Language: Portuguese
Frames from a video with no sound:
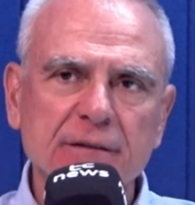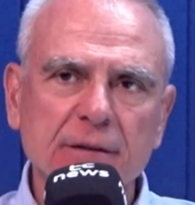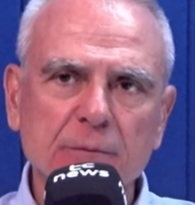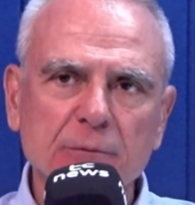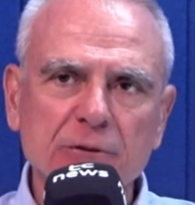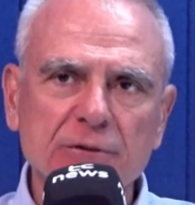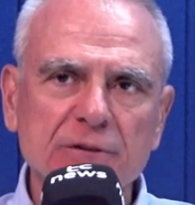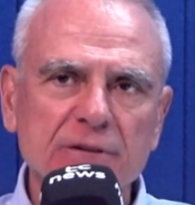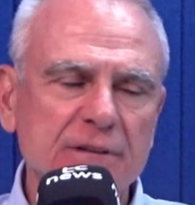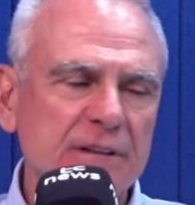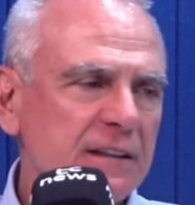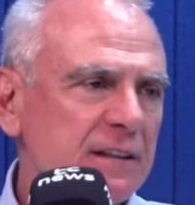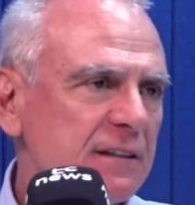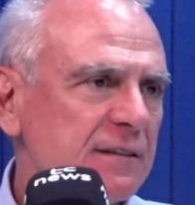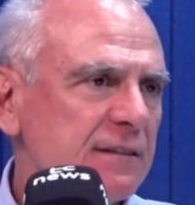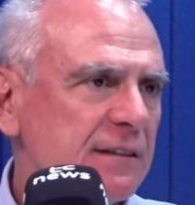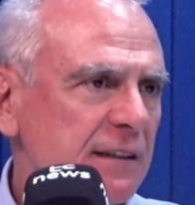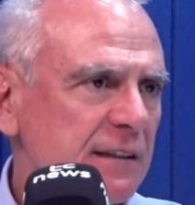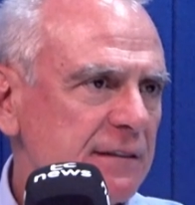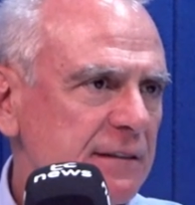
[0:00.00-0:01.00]
muito
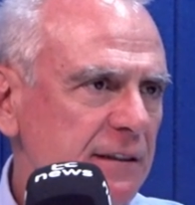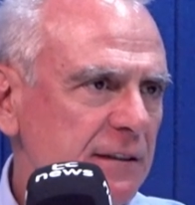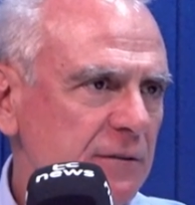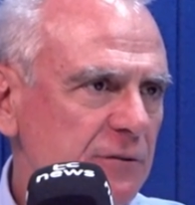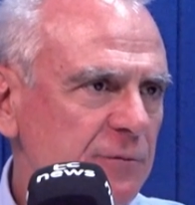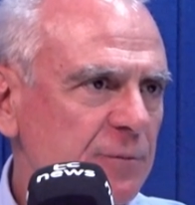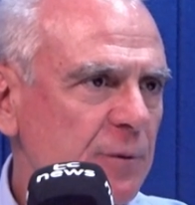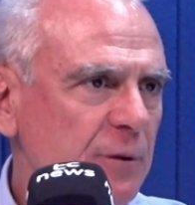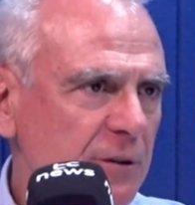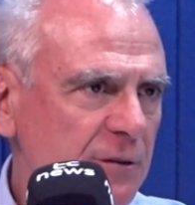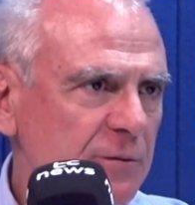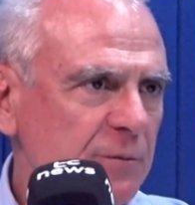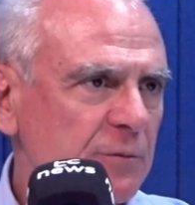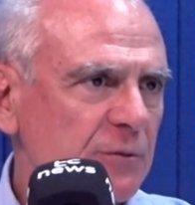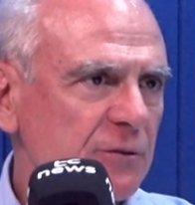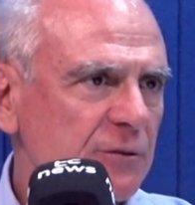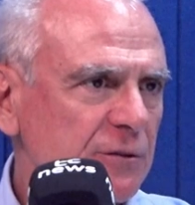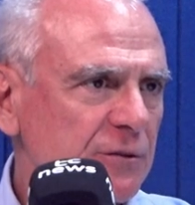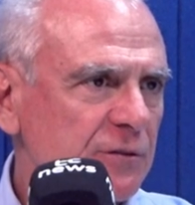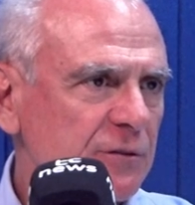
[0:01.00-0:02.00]
interessante aí nos
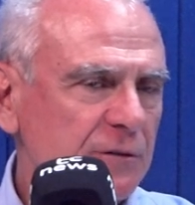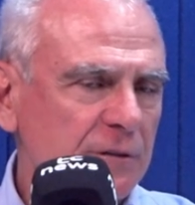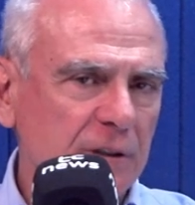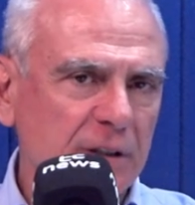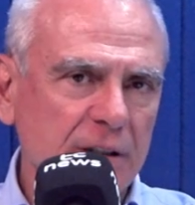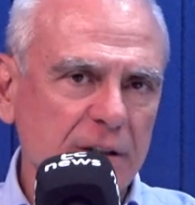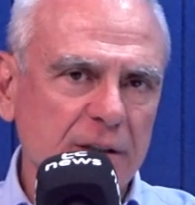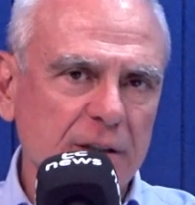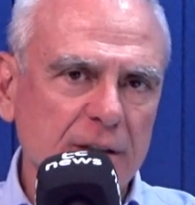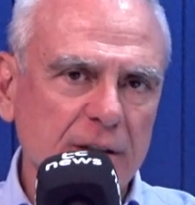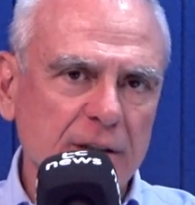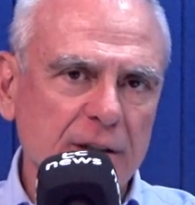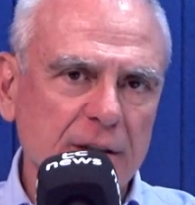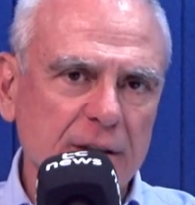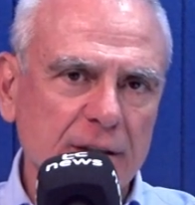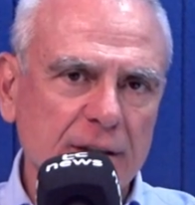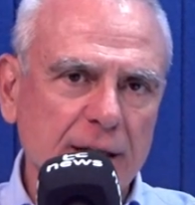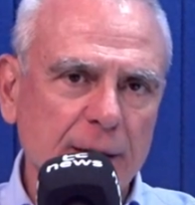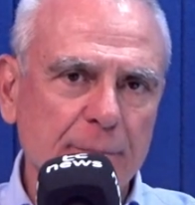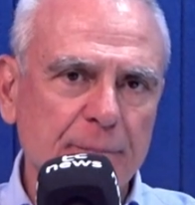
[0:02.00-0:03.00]
próximos
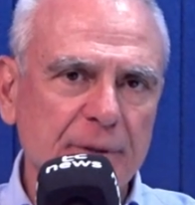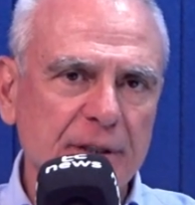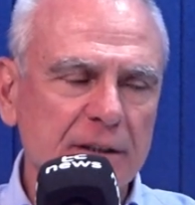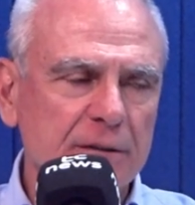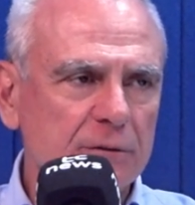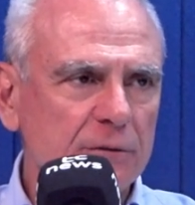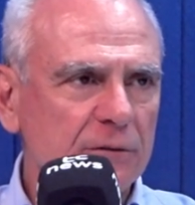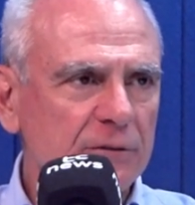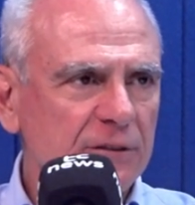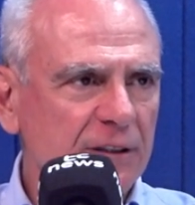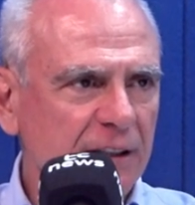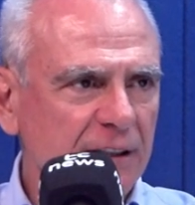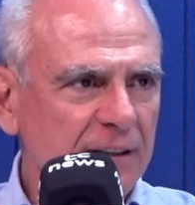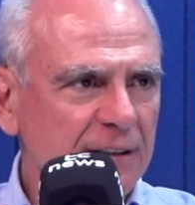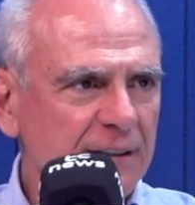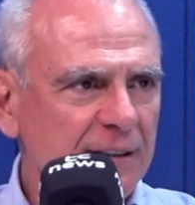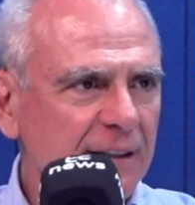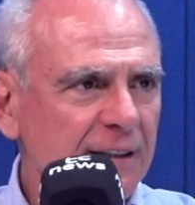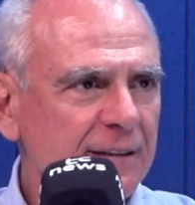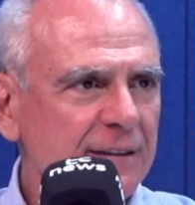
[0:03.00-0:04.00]
é, capítulos
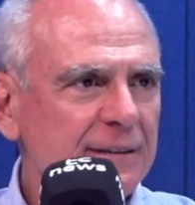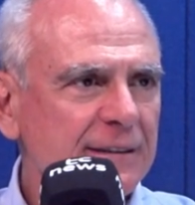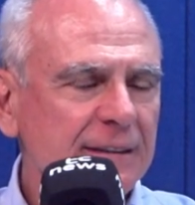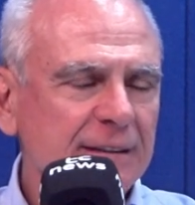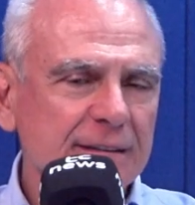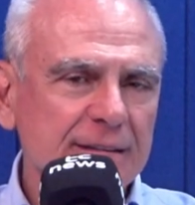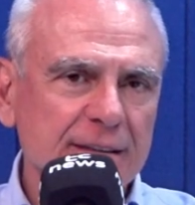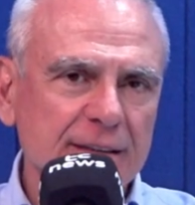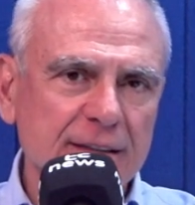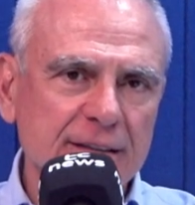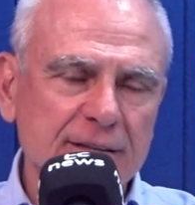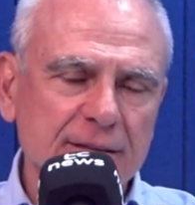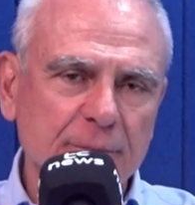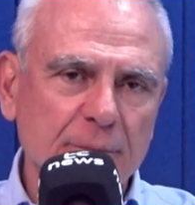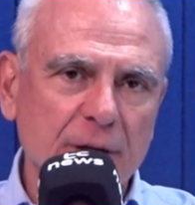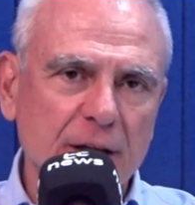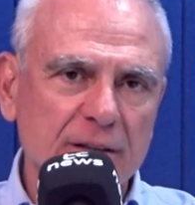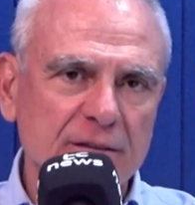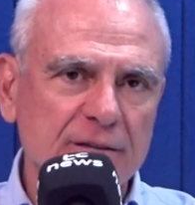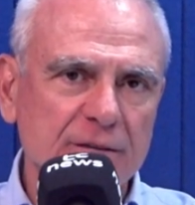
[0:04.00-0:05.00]
aí, né? Desse
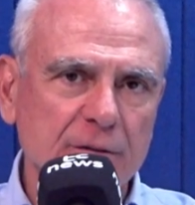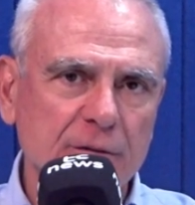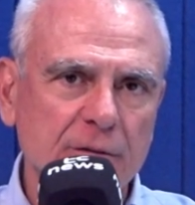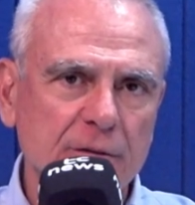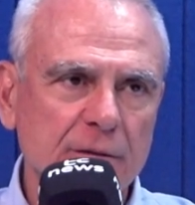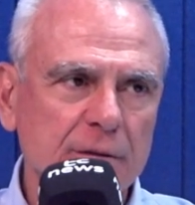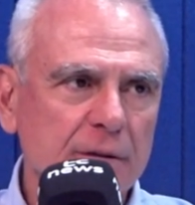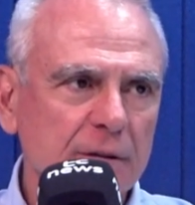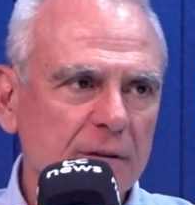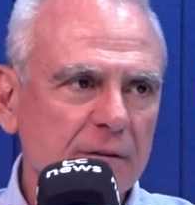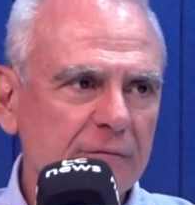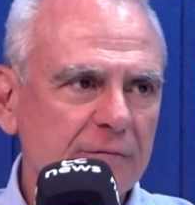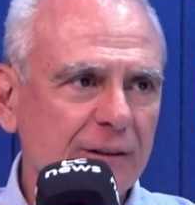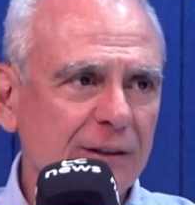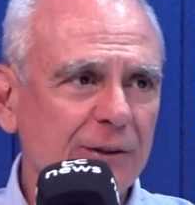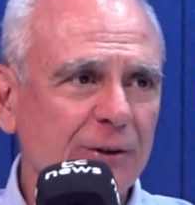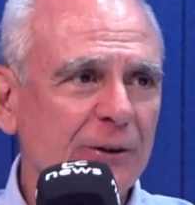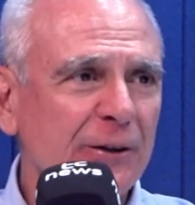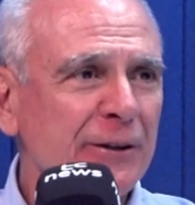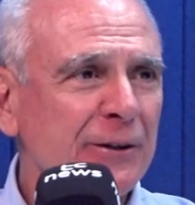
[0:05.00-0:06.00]
Brasil
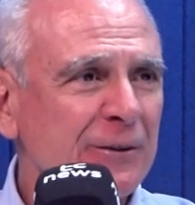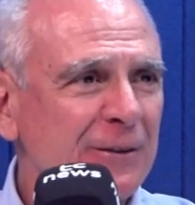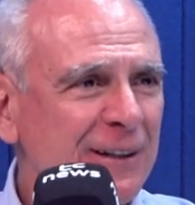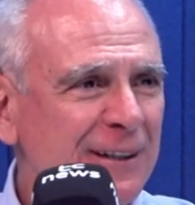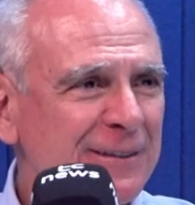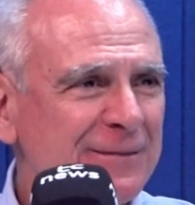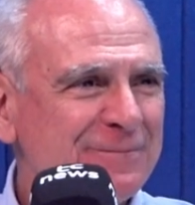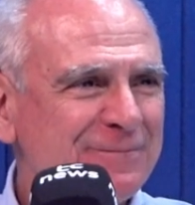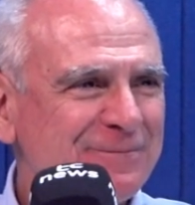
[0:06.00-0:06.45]
varonil, né? A